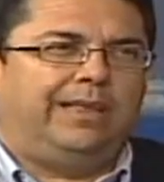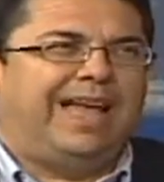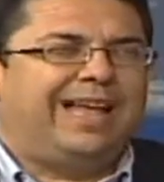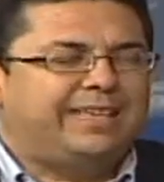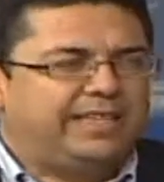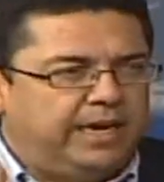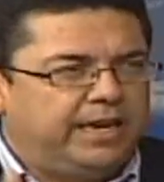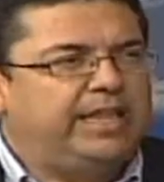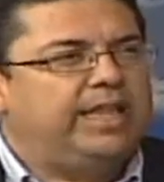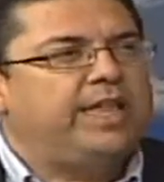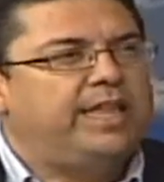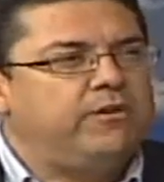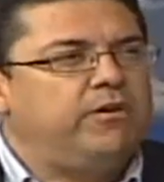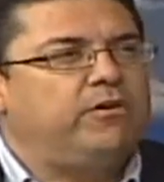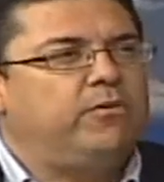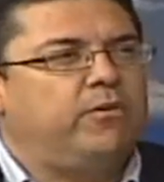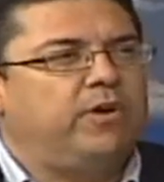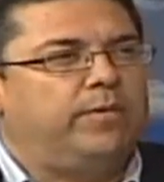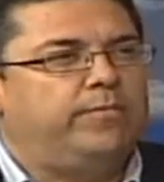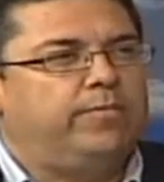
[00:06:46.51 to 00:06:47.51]
hacerte daño
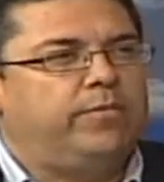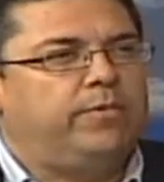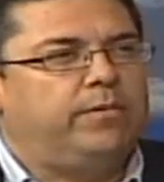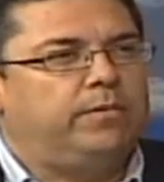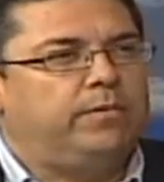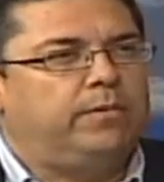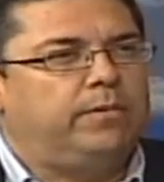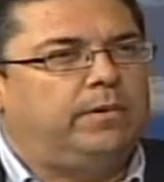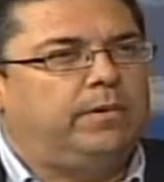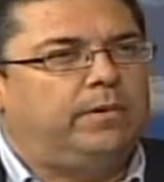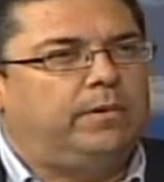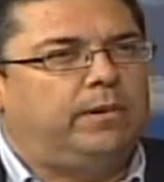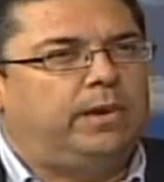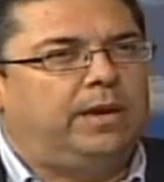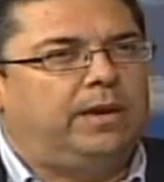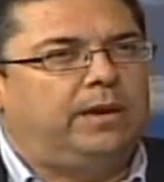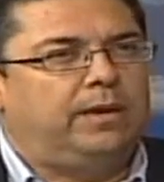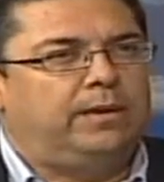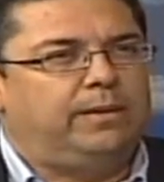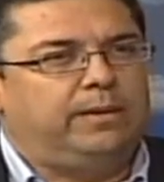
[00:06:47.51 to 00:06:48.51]
al cuerpo?
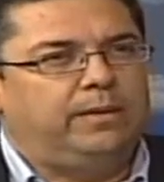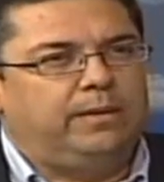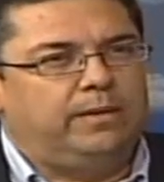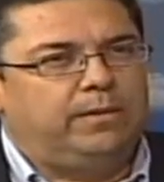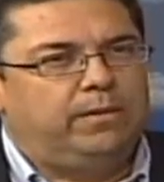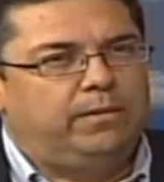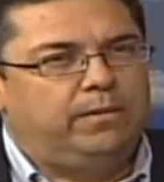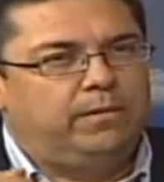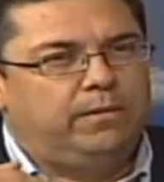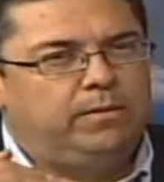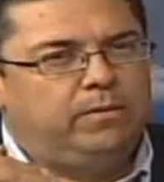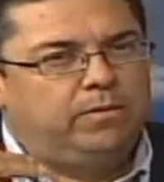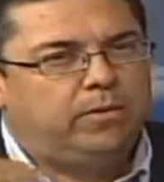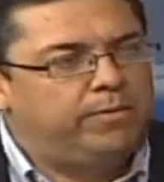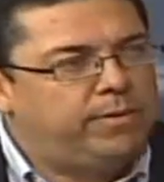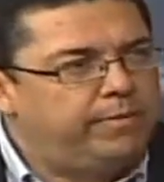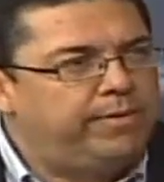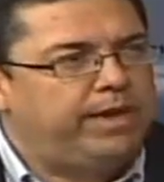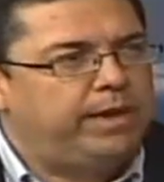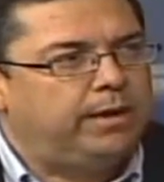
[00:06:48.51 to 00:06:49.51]

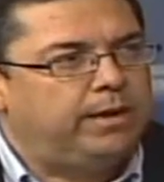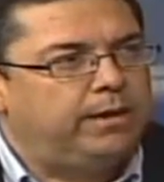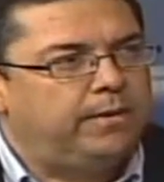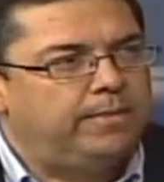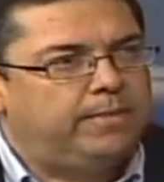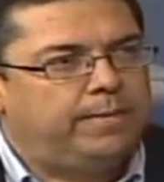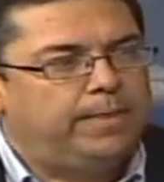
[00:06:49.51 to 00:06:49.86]
No vivir.